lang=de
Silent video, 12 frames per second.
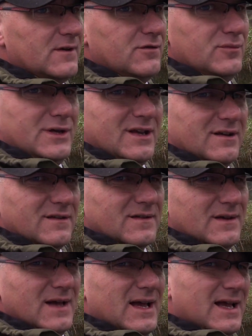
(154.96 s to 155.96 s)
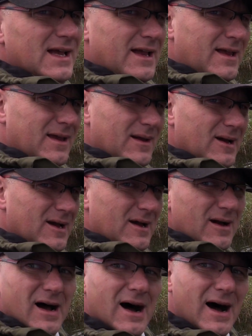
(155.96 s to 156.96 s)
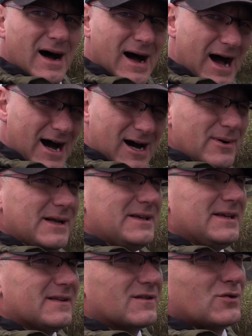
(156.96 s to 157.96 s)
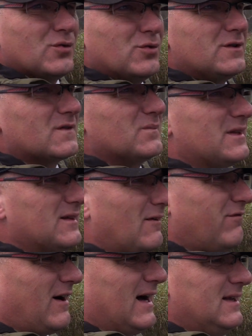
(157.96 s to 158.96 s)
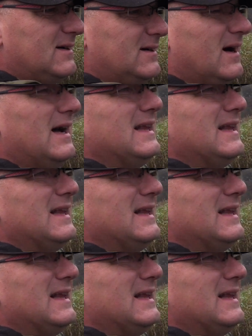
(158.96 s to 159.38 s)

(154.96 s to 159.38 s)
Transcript: für mich ist, ich arbeite jetzt kurz mit einer Falle,